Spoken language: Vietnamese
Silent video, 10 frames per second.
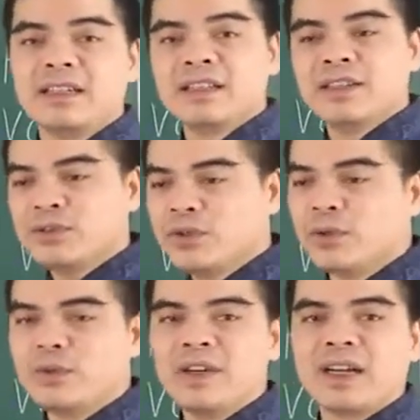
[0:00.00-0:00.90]
thì nó
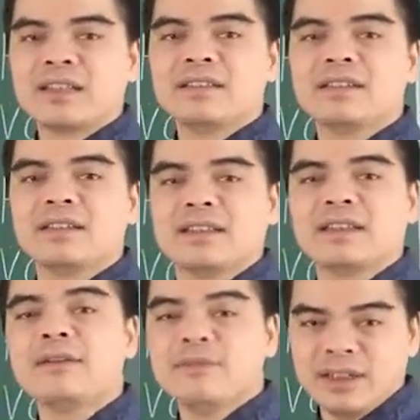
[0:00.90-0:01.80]
chủ về cái sự là
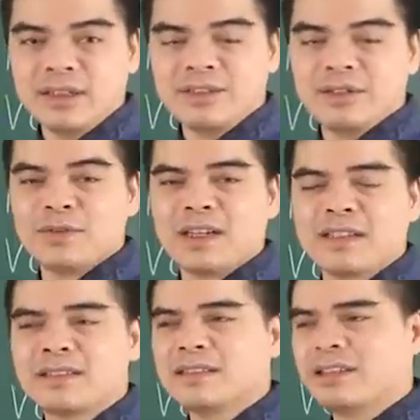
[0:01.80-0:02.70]
tan vỡ chủ về
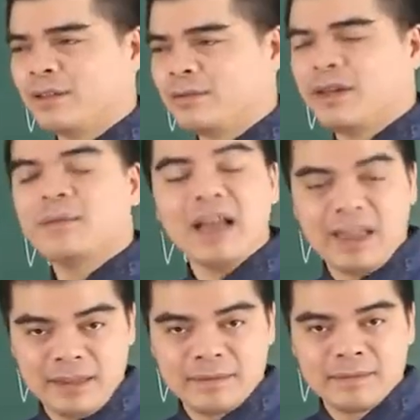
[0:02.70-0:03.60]
cái sự là phá
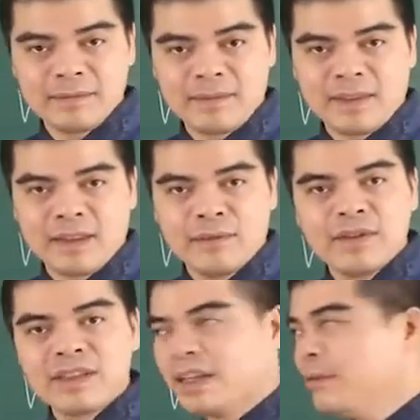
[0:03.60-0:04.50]
bại
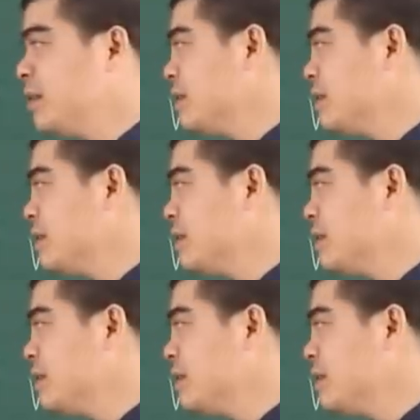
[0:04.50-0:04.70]
vì thế mà